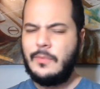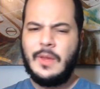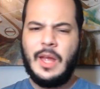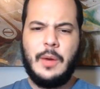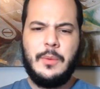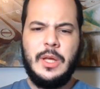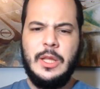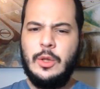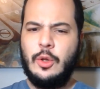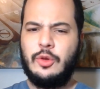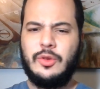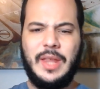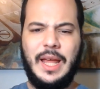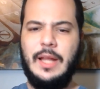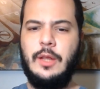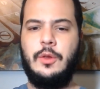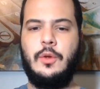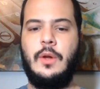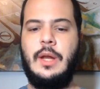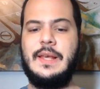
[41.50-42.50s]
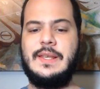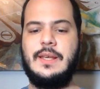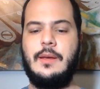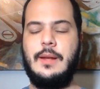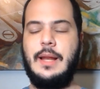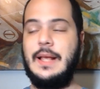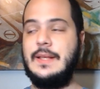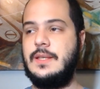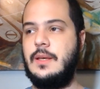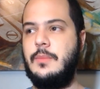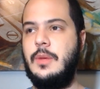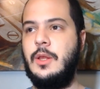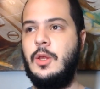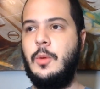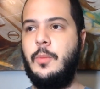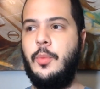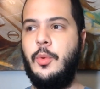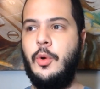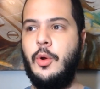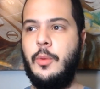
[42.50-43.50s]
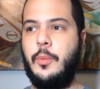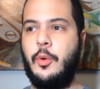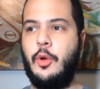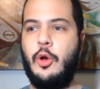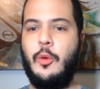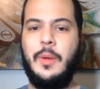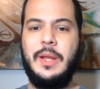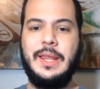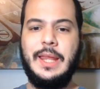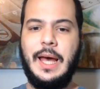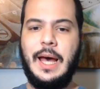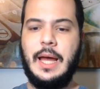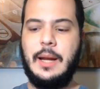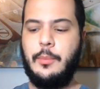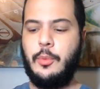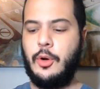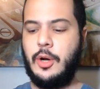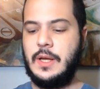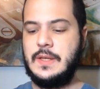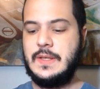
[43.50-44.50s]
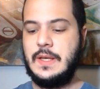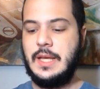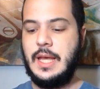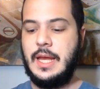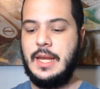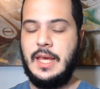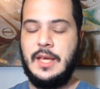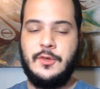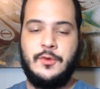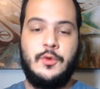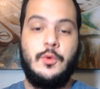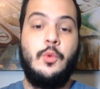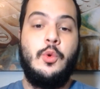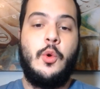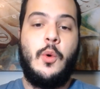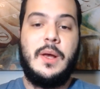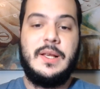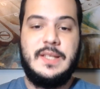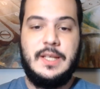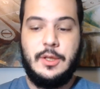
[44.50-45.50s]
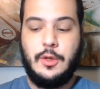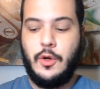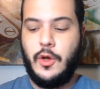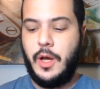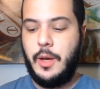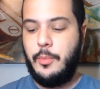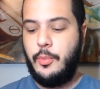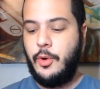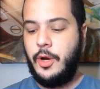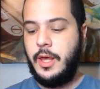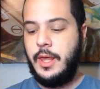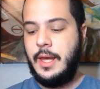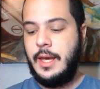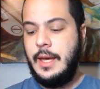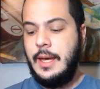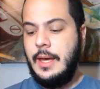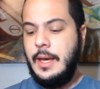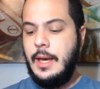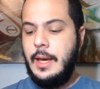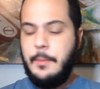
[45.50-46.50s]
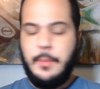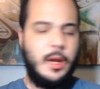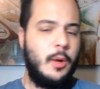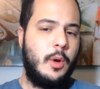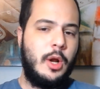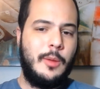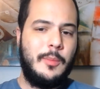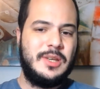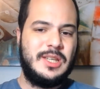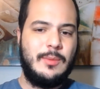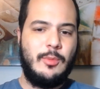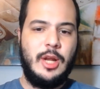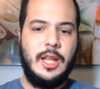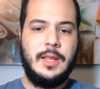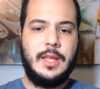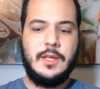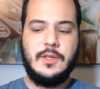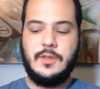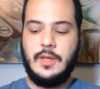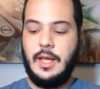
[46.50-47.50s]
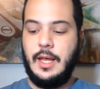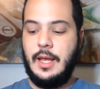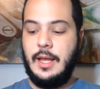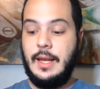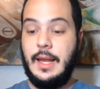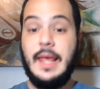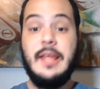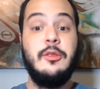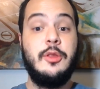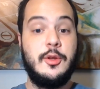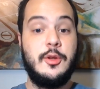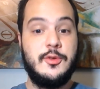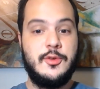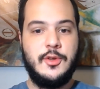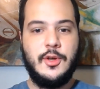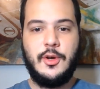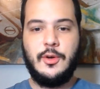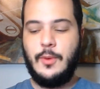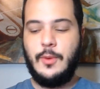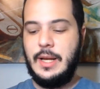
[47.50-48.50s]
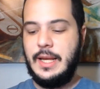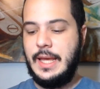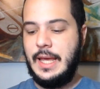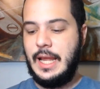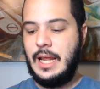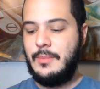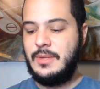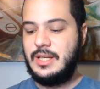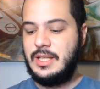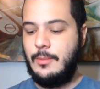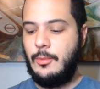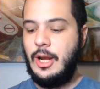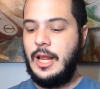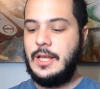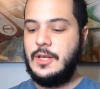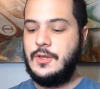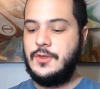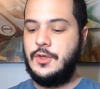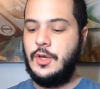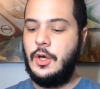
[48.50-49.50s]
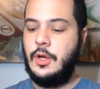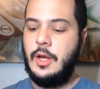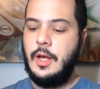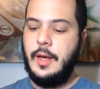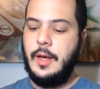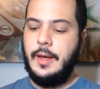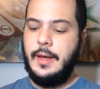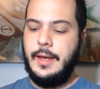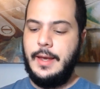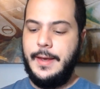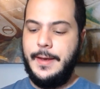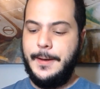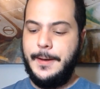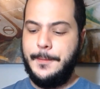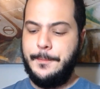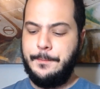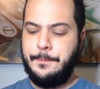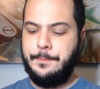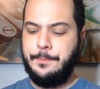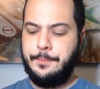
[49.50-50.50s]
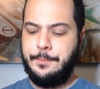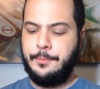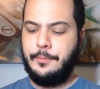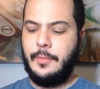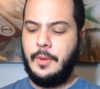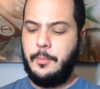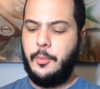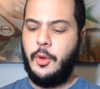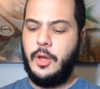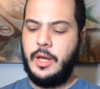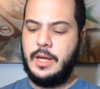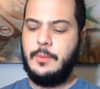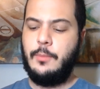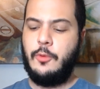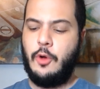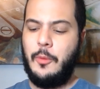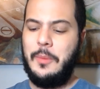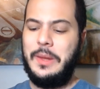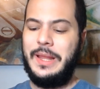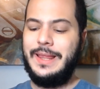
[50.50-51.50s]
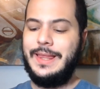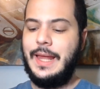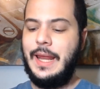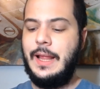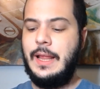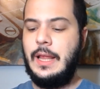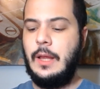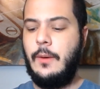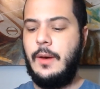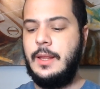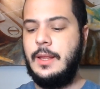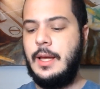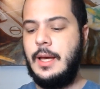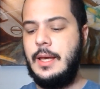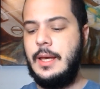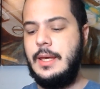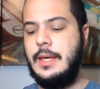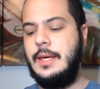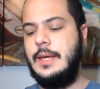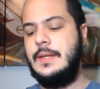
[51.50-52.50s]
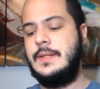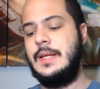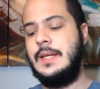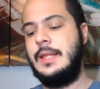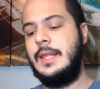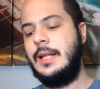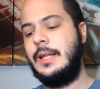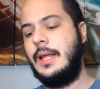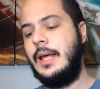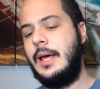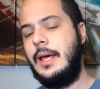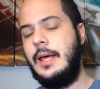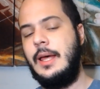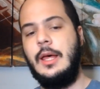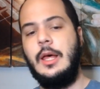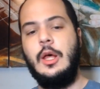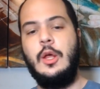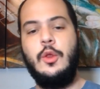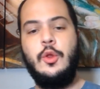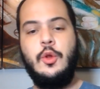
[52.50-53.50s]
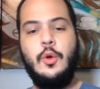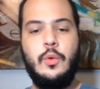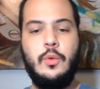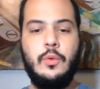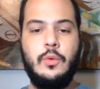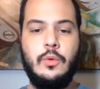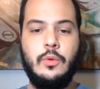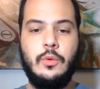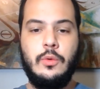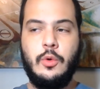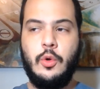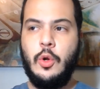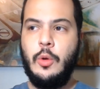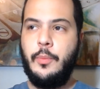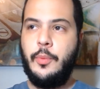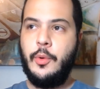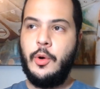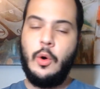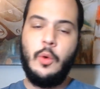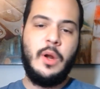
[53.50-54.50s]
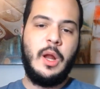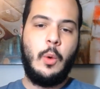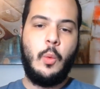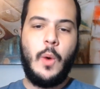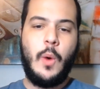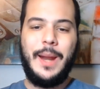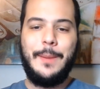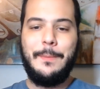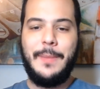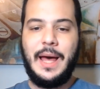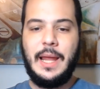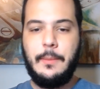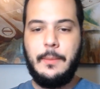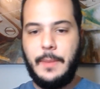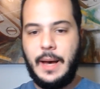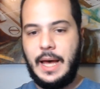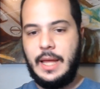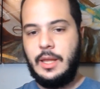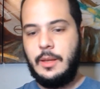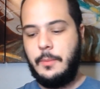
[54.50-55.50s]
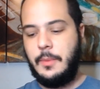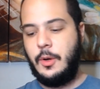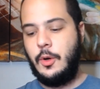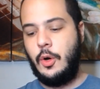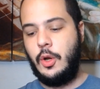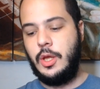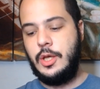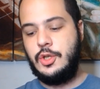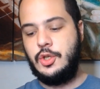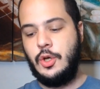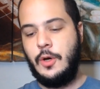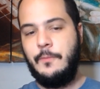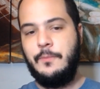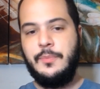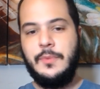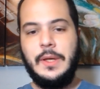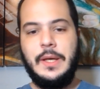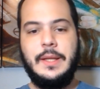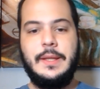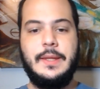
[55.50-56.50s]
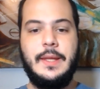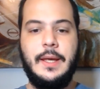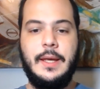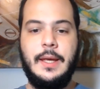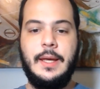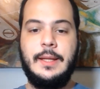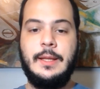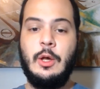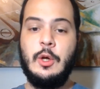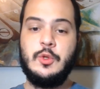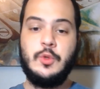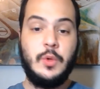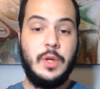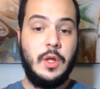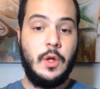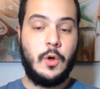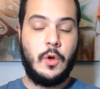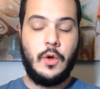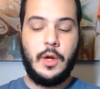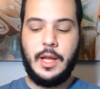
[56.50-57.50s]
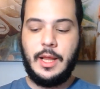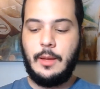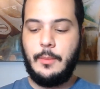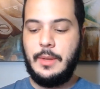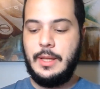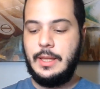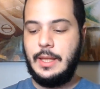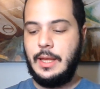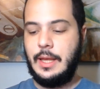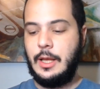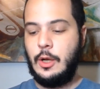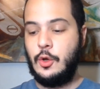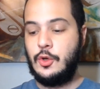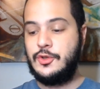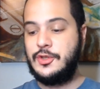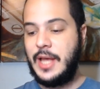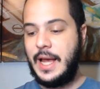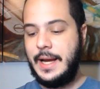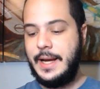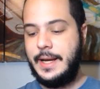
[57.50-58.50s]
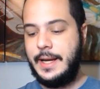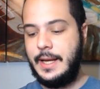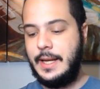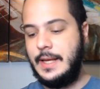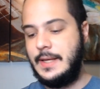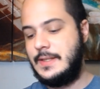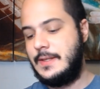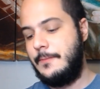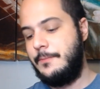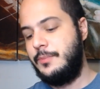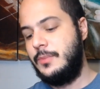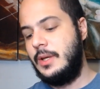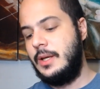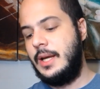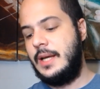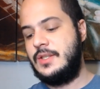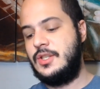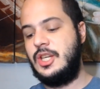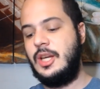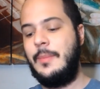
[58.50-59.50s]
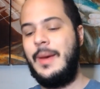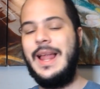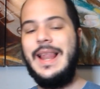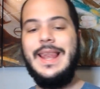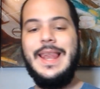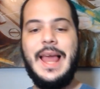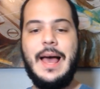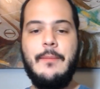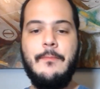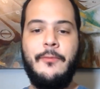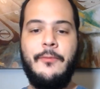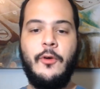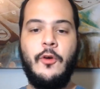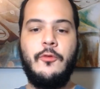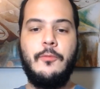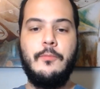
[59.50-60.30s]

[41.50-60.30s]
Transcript: habiendo tantos lanzamientos por, comentar, por reseñar y eso, uno va haciendo lo que puede. Pero bueno, me llamó la, eh, la intención, cualquiera, me llamó la atención em, poder comentar esta banda y se trata de un grupo, una one-man band, mejor dicho, de Estados Unidos, concretamente de Los Ángeles, que se llama Lamp of